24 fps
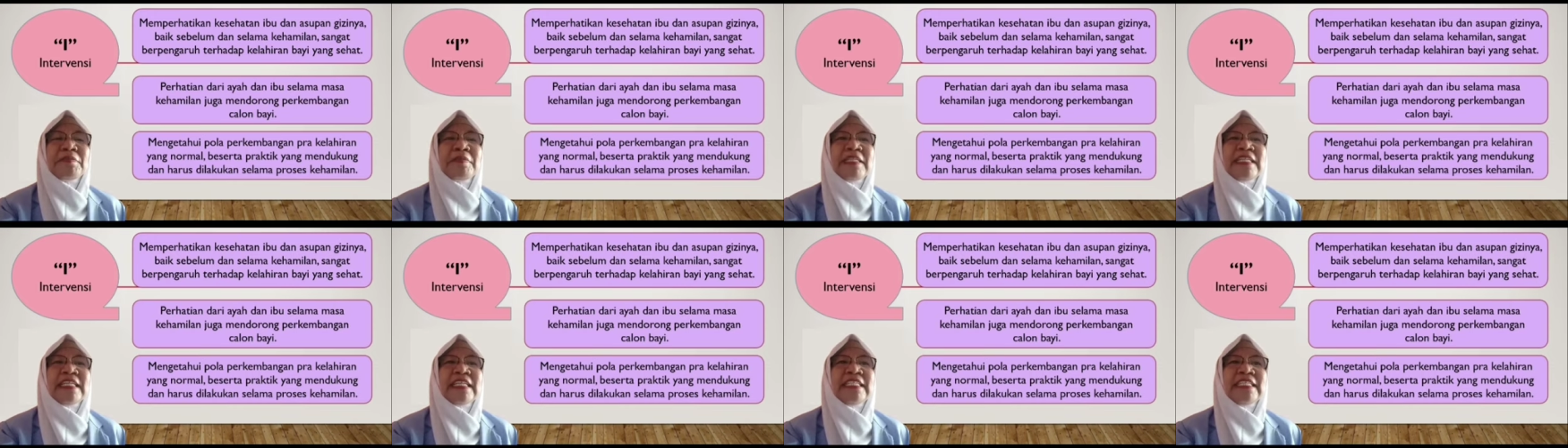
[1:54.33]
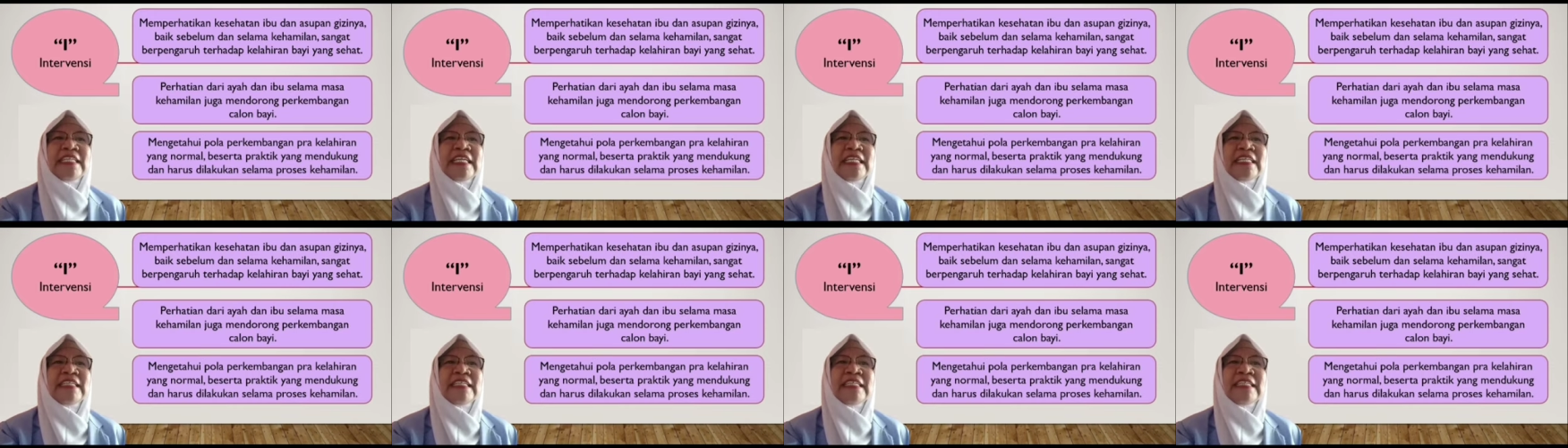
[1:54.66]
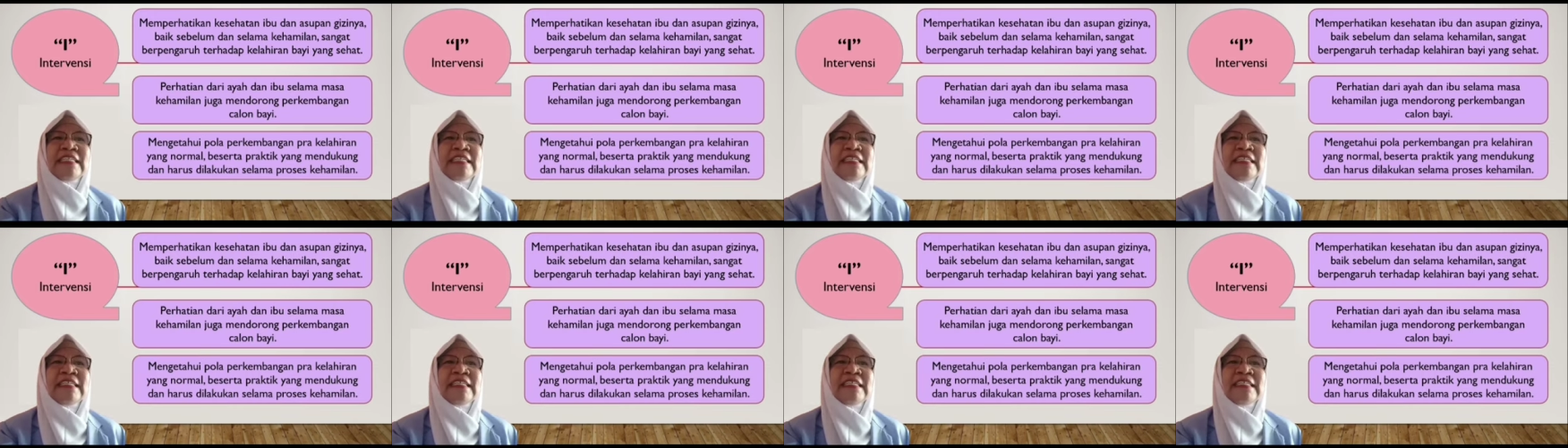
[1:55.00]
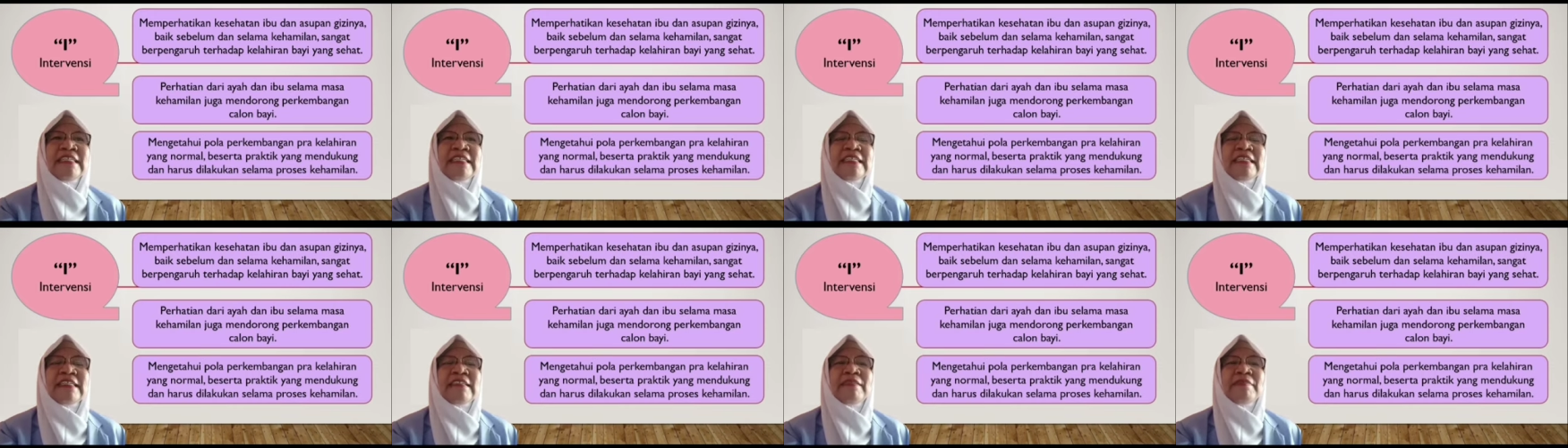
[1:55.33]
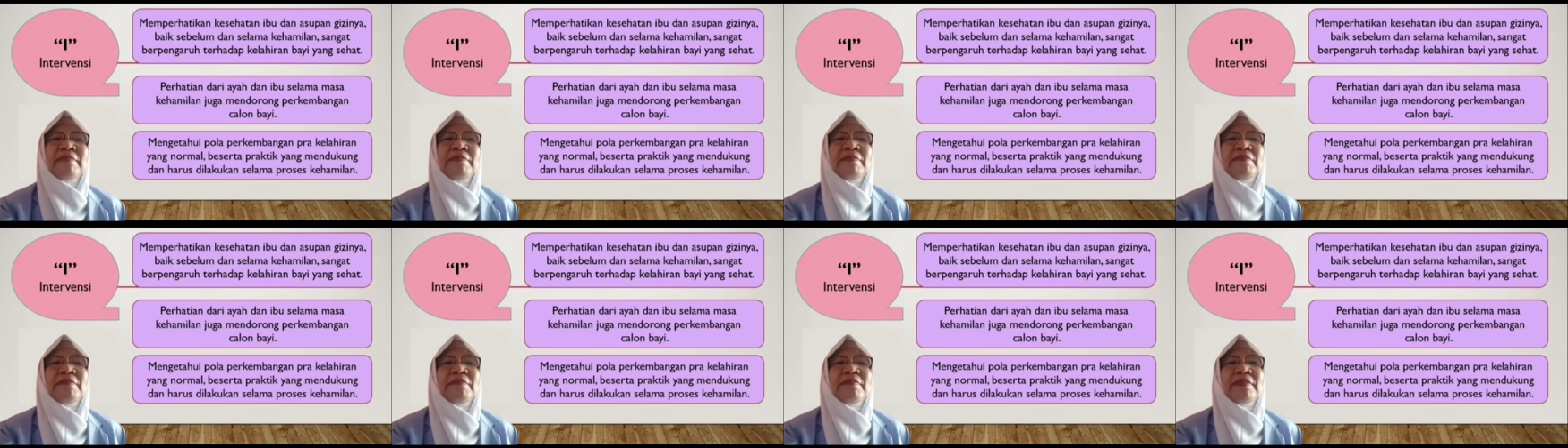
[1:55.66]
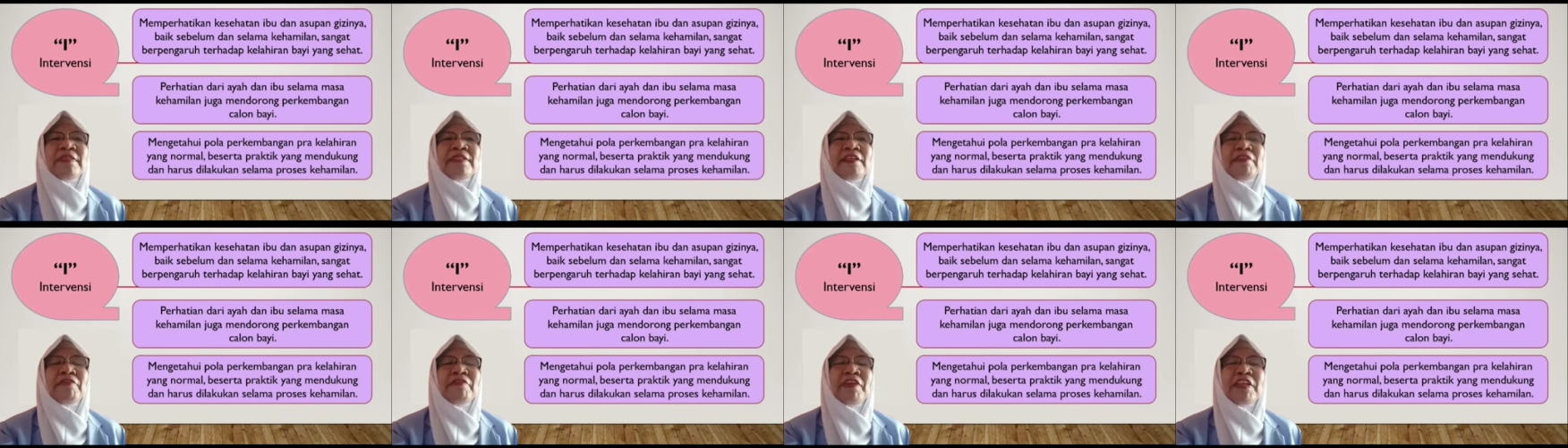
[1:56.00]
penelitian ini,
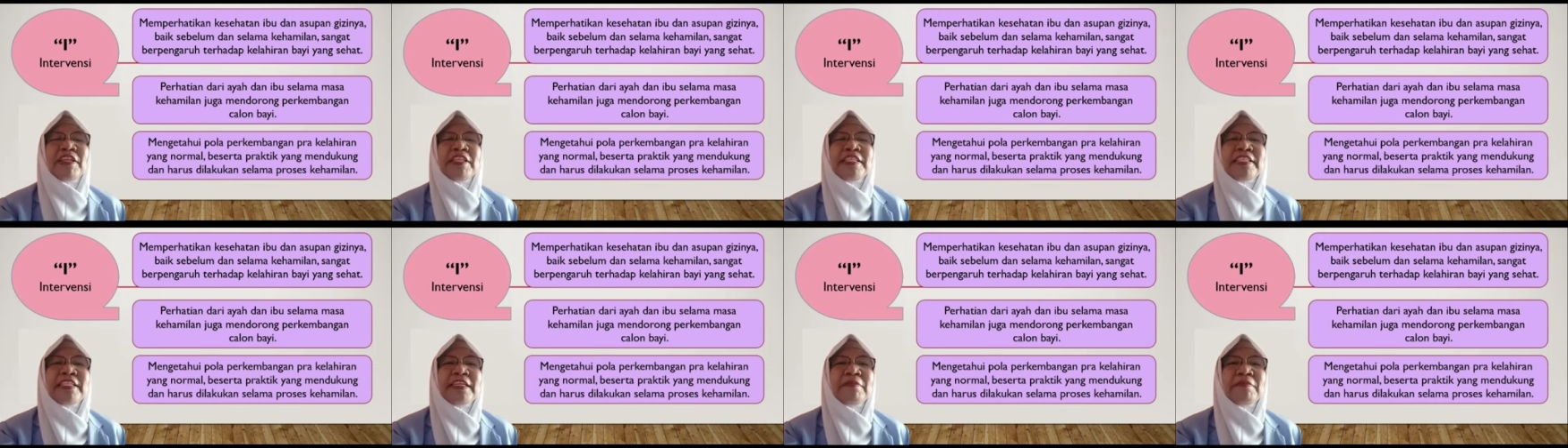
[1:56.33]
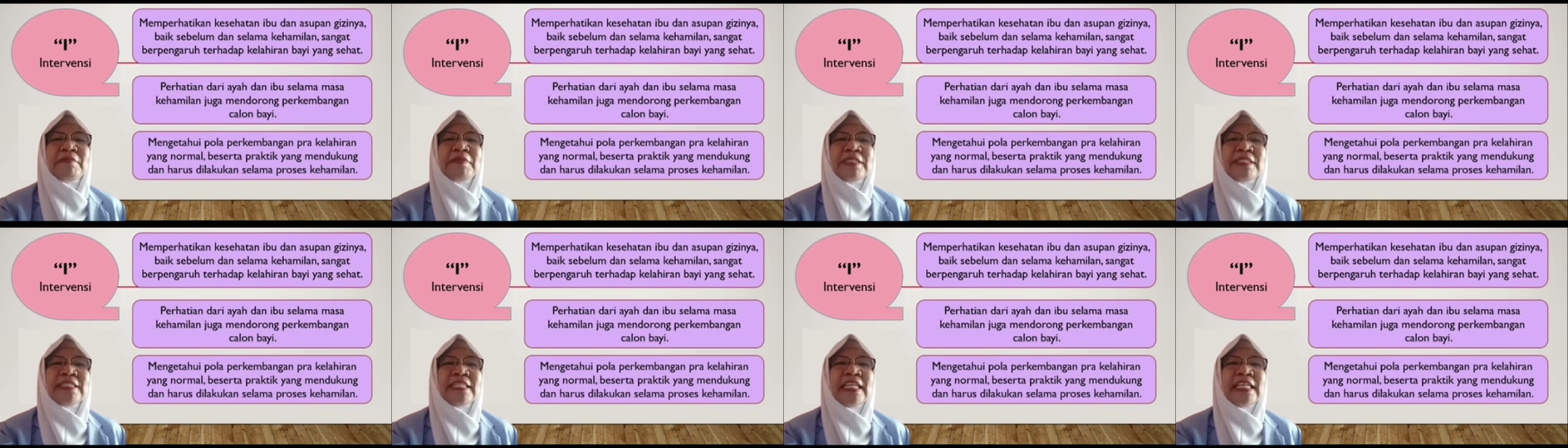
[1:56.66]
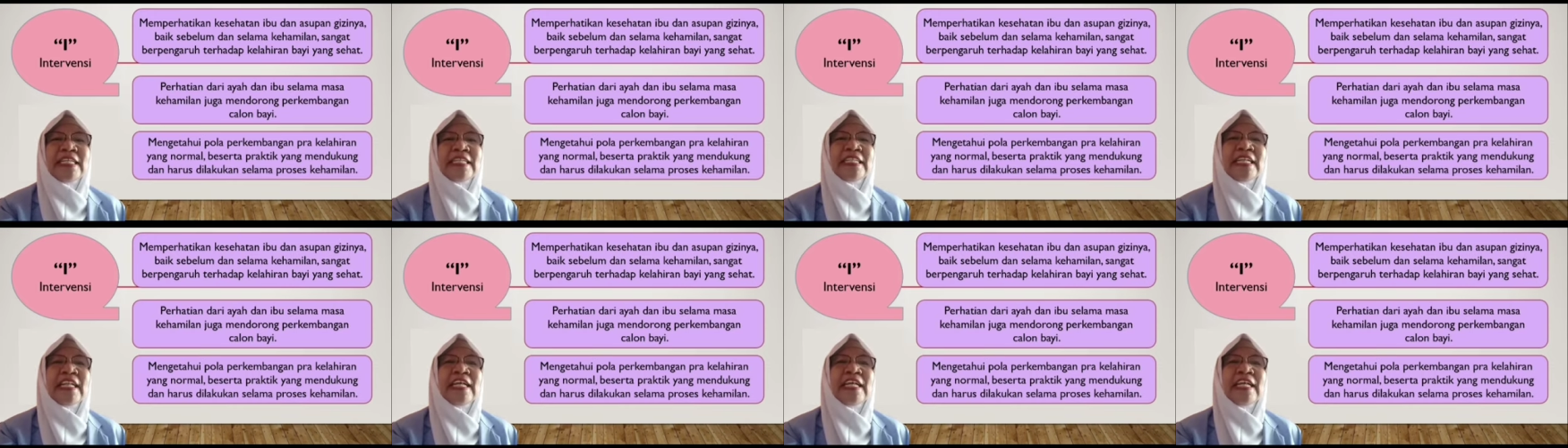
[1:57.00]
Intervensi yang bisa kita